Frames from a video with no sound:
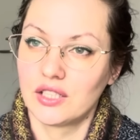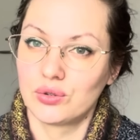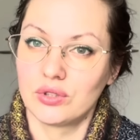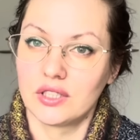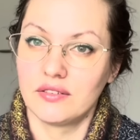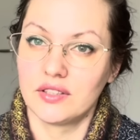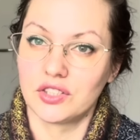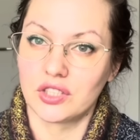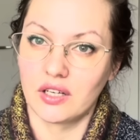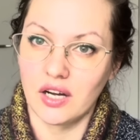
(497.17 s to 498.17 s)
Кто-то
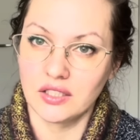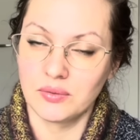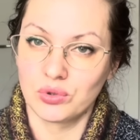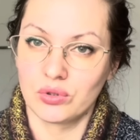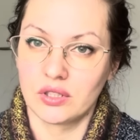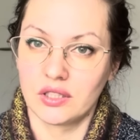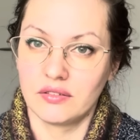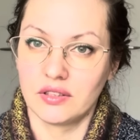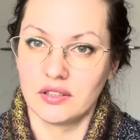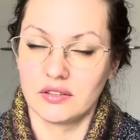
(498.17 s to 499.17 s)
говорил жаккардом, кто-то
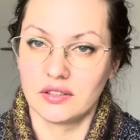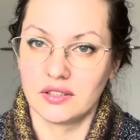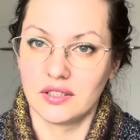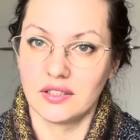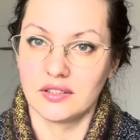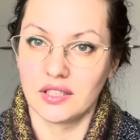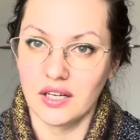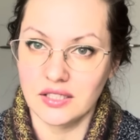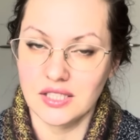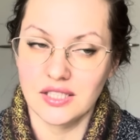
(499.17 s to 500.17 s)
говорил э,
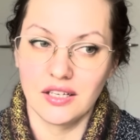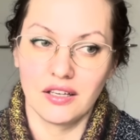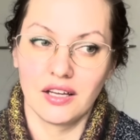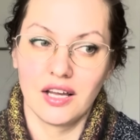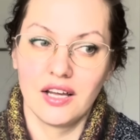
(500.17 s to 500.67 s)
интарсией.